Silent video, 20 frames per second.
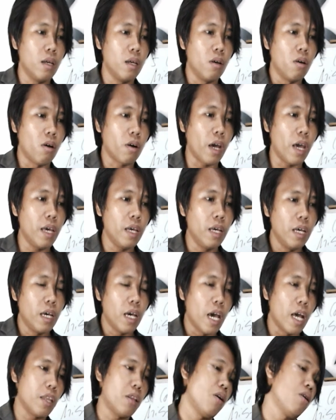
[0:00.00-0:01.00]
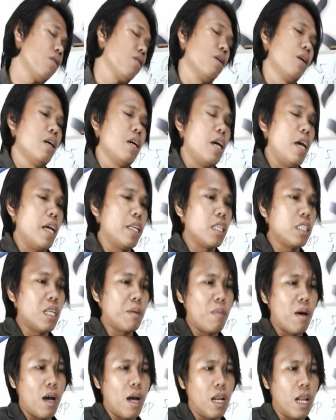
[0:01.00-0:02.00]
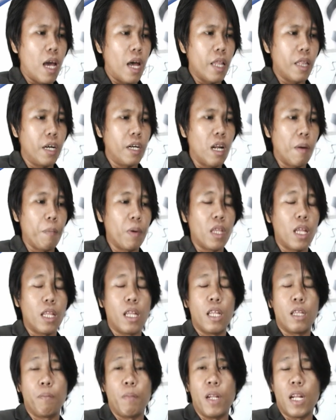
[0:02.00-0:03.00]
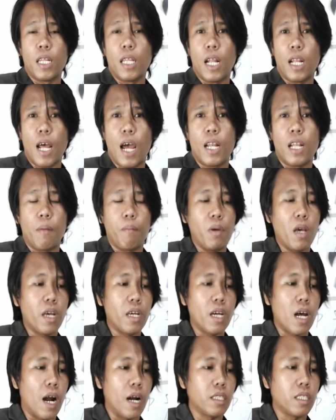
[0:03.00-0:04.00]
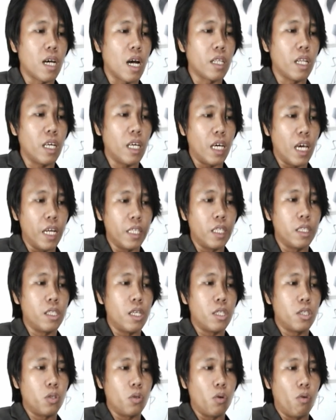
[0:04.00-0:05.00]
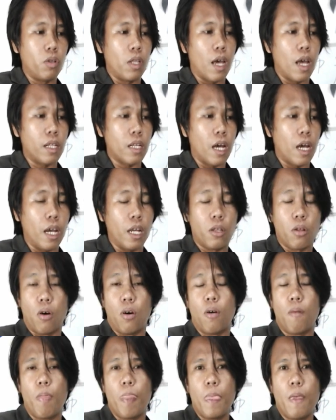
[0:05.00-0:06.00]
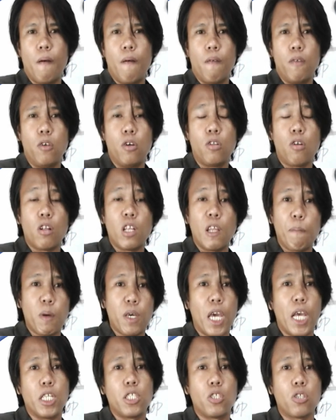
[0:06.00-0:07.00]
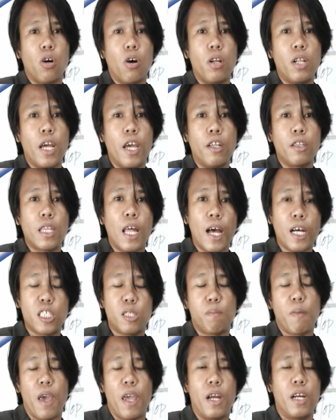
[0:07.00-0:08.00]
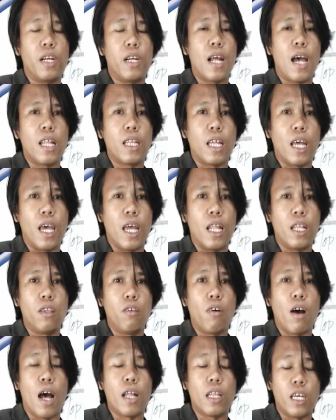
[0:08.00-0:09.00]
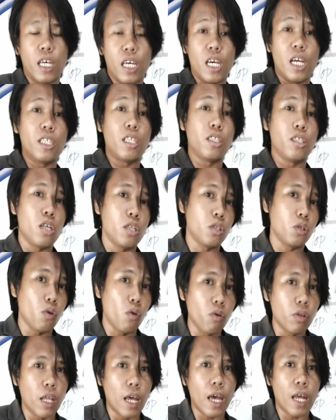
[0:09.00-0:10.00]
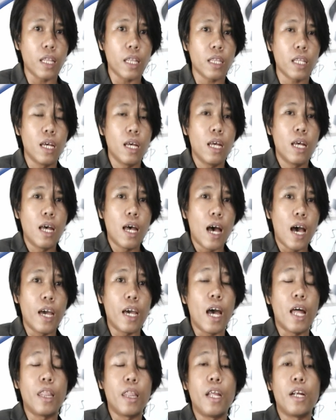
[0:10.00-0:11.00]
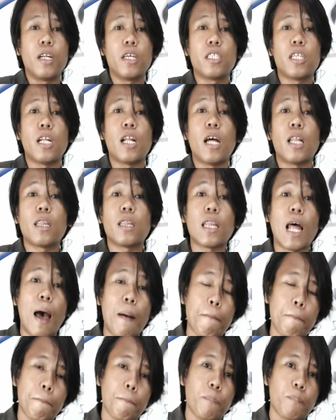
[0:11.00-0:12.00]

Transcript: Okay? Ito, isa sa mga letter na pinadala ng BIR sa ating ATC student ay ito. Yung notification na yung taxpayer natin, yung ating ATC student, ay under na siya ng TAMP,